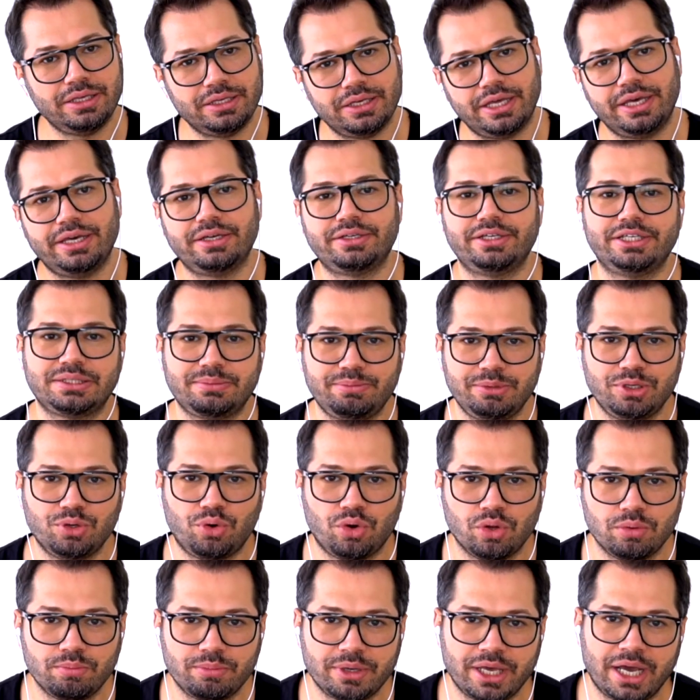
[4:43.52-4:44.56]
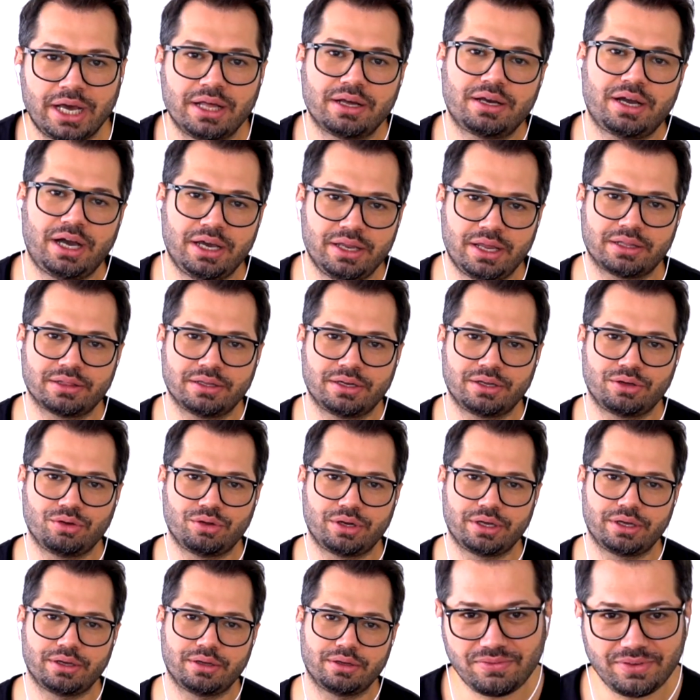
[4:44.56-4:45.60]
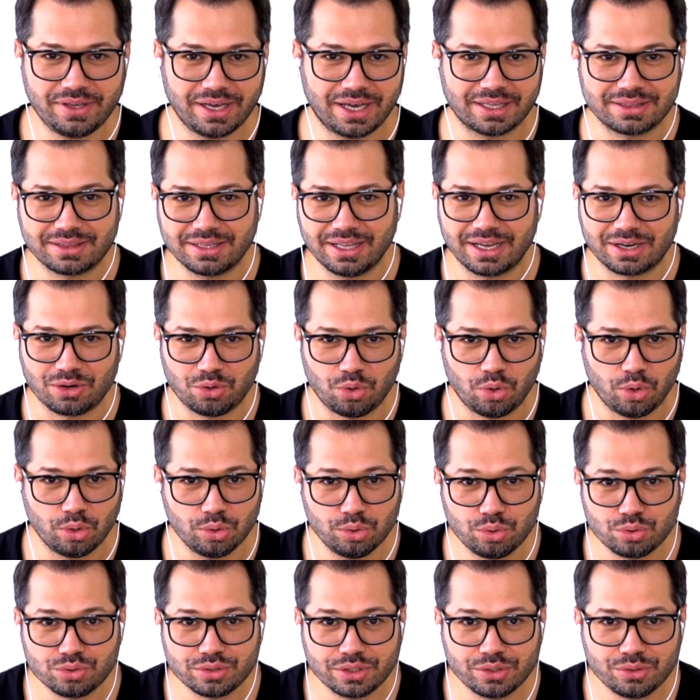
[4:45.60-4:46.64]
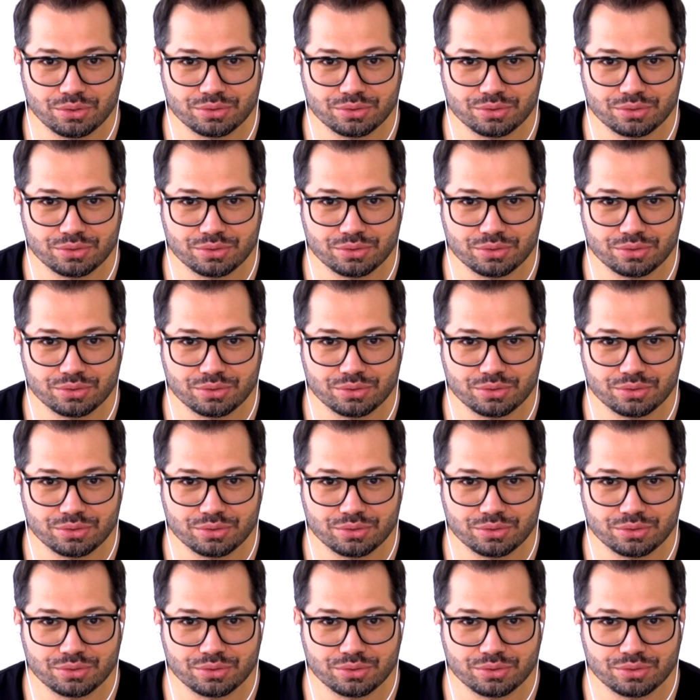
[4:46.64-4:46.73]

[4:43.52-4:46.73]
yine resmi olmayan kaynaklara göre. Fiyatlar oldukça